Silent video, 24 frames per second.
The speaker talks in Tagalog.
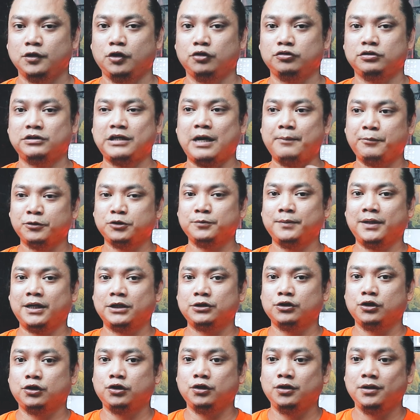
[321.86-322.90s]
At tapos
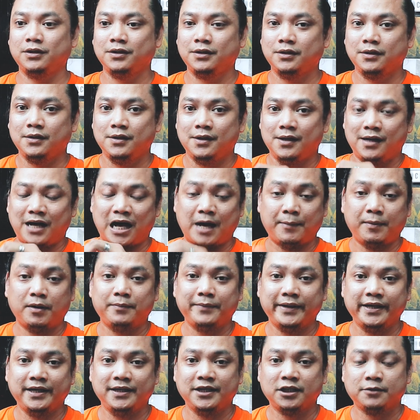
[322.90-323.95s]
mga tol,
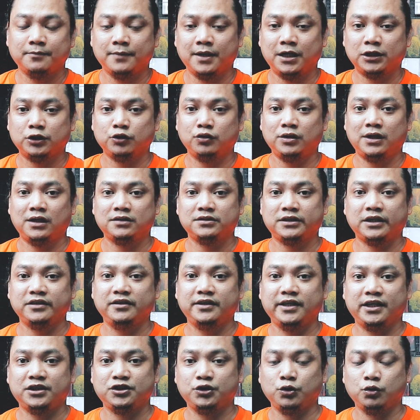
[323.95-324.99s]
habang mainit mga tol ha,
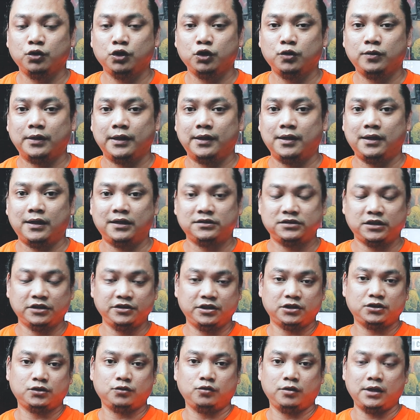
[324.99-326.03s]
suggestion ko ha, ah,
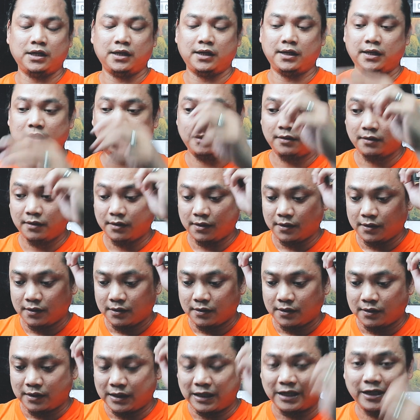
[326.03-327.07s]
suggest ko lang ha,
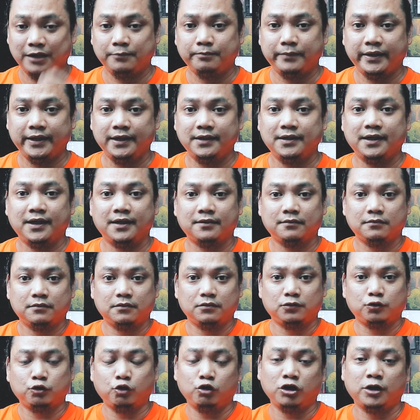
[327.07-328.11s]
hanggang mainit,
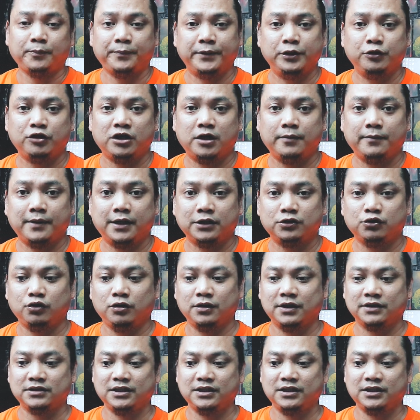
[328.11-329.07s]
tuklapin nyo na mga tol